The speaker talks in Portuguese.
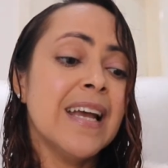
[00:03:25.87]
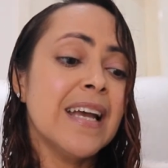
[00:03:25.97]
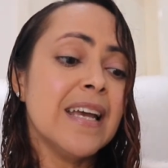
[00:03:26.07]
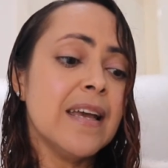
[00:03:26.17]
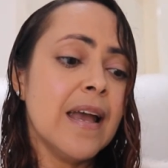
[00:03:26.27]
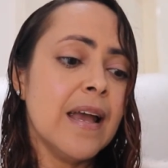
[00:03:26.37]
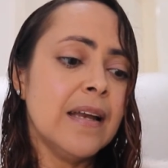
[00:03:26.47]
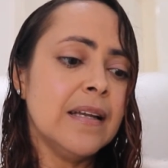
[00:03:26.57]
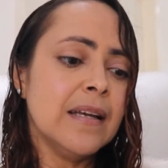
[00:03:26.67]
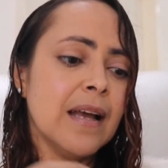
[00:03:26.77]
e
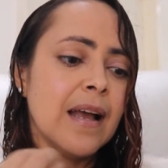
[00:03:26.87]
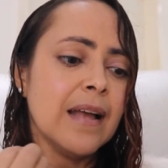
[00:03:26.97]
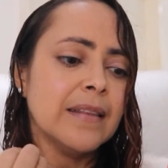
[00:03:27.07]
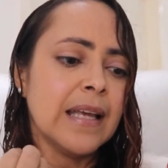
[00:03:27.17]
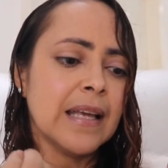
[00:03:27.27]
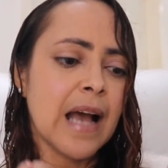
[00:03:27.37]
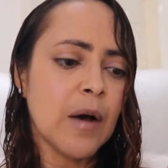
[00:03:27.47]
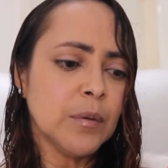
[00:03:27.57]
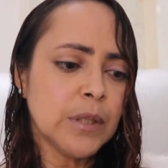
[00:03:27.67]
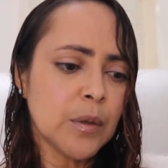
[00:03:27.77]
ele tem
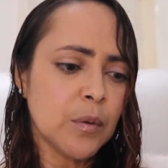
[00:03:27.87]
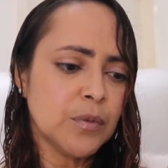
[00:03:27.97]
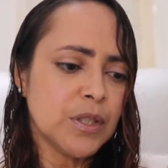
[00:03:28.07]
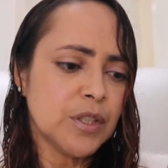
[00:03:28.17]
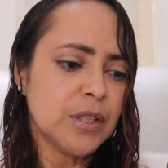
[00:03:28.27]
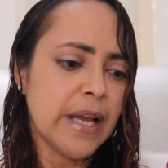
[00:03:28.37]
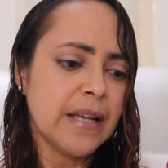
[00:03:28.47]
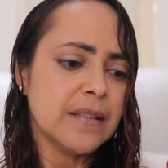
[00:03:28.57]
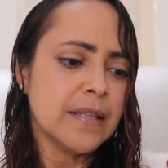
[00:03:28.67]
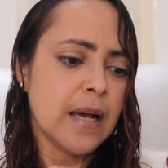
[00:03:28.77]
alta
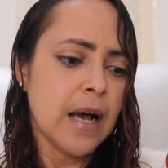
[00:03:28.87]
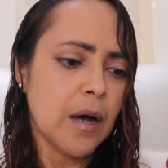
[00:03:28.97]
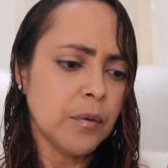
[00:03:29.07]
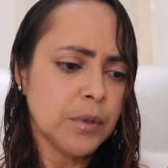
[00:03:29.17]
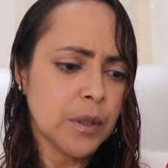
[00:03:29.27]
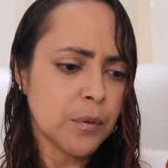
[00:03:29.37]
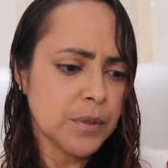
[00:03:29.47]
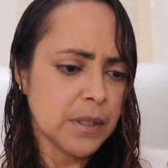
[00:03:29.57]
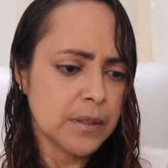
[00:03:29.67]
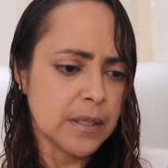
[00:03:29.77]
consistência, alta
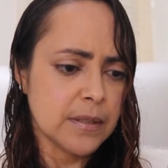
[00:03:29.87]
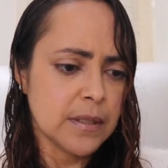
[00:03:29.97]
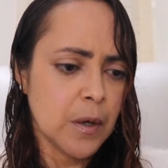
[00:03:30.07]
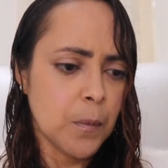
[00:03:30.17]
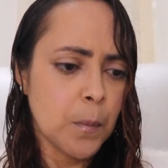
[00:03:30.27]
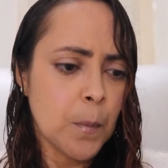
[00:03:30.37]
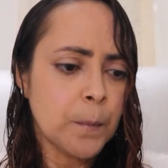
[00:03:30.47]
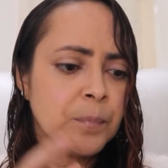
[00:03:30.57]
concentração,